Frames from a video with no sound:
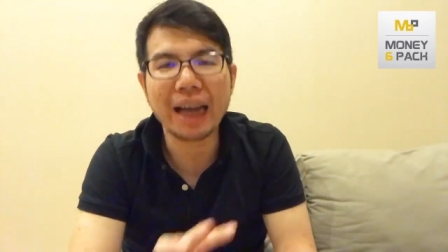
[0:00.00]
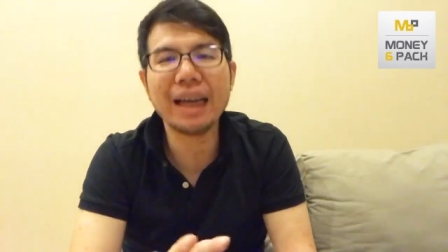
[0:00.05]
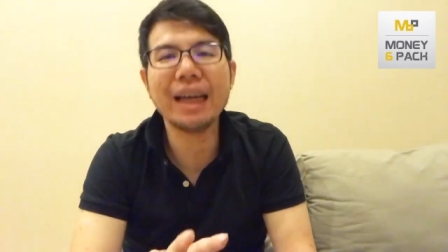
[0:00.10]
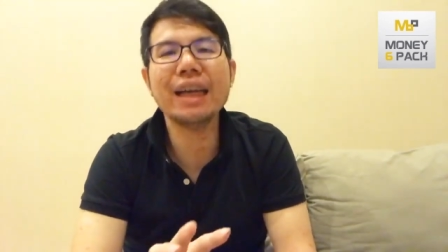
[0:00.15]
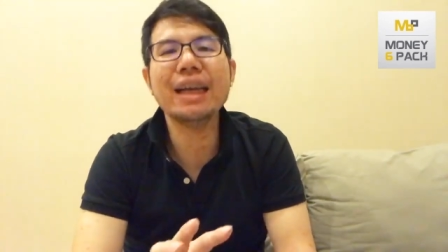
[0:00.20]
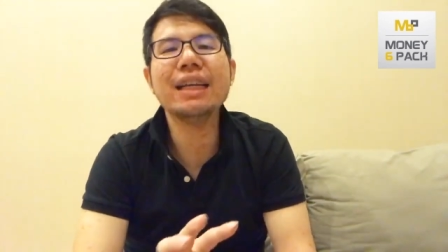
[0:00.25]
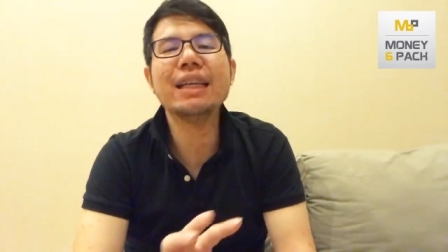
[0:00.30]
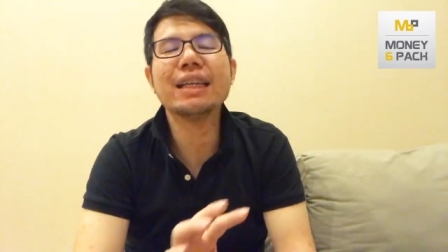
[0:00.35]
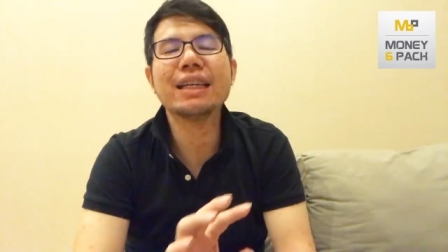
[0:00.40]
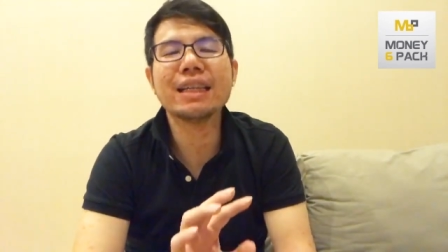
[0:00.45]

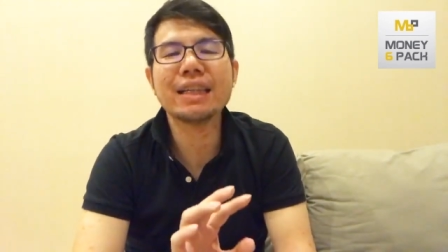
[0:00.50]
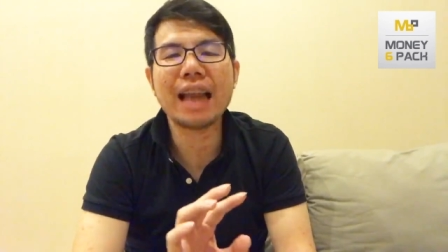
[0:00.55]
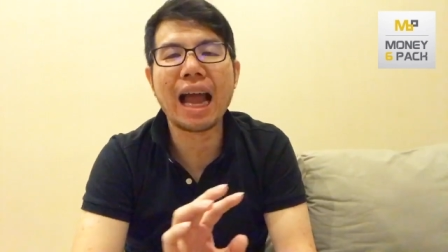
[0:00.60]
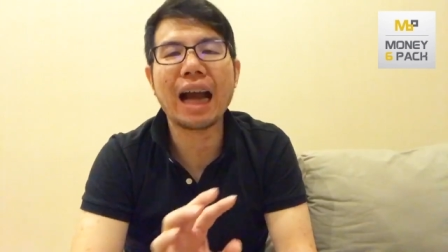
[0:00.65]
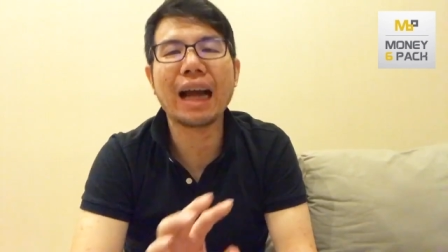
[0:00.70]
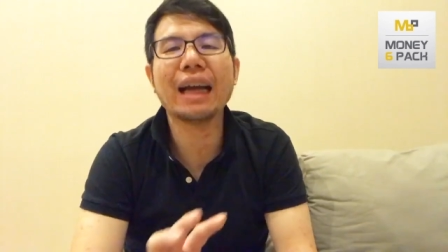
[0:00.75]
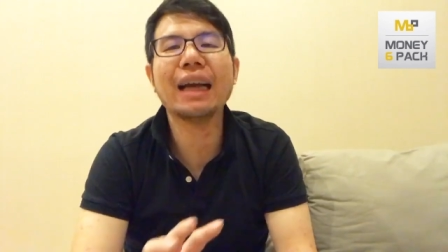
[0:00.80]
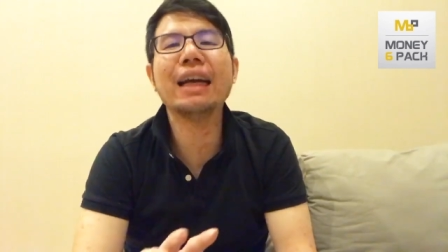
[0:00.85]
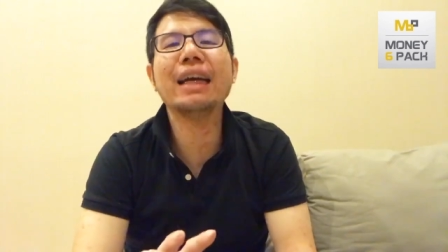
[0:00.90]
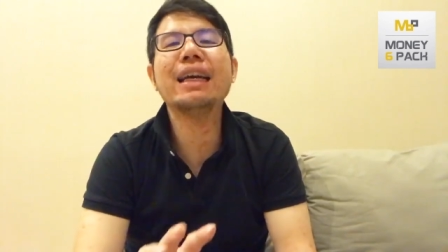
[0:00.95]
ขึ้นหนัก
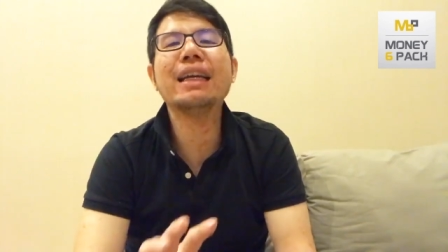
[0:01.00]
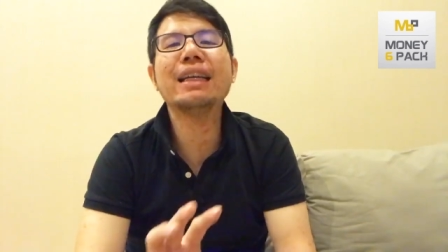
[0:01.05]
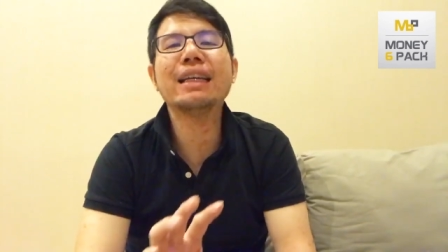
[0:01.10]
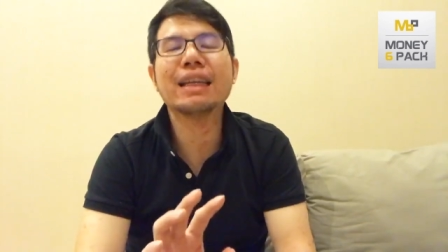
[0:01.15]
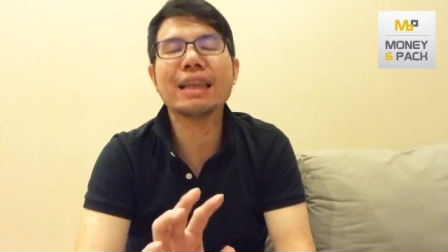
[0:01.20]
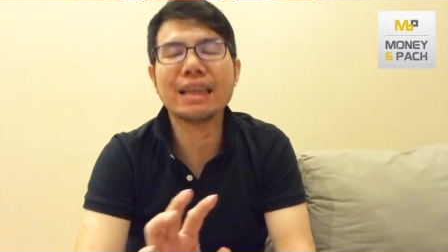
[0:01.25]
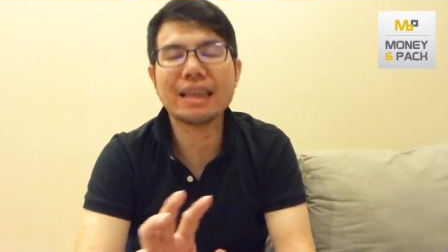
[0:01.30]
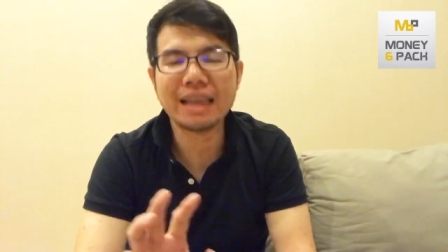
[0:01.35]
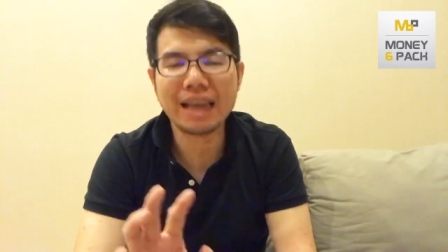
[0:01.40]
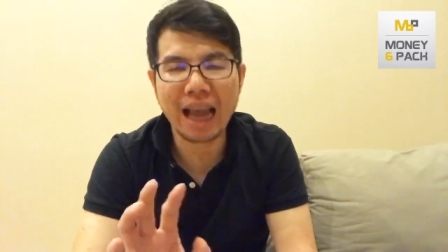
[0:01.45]
ขึ้น
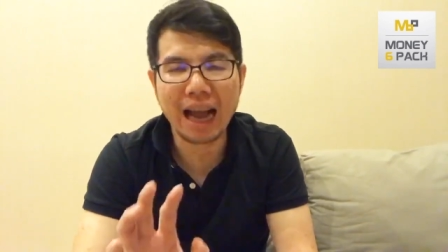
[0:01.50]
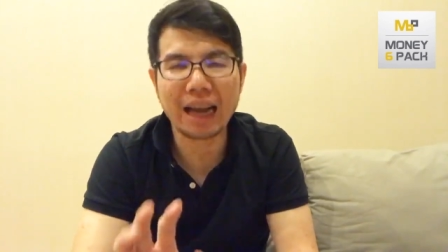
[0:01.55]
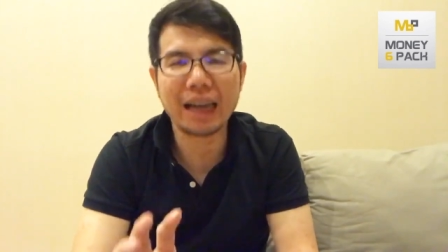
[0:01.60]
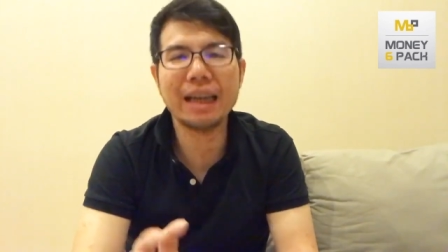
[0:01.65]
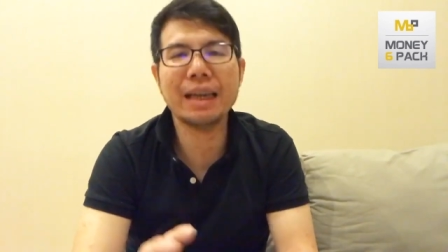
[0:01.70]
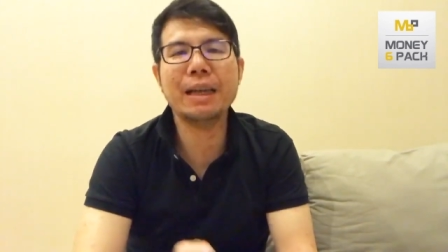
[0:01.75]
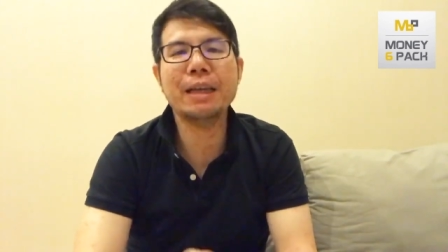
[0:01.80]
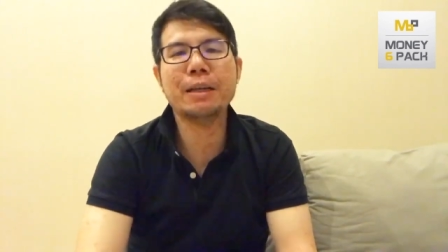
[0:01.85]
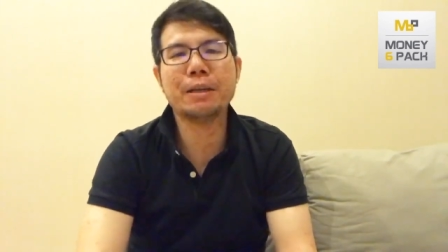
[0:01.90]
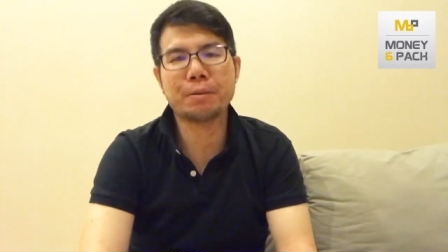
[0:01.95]
หนัก
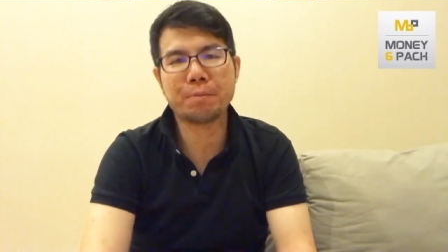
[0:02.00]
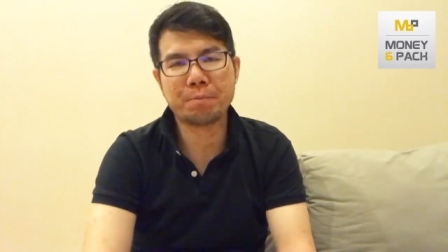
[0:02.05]
ขึ้น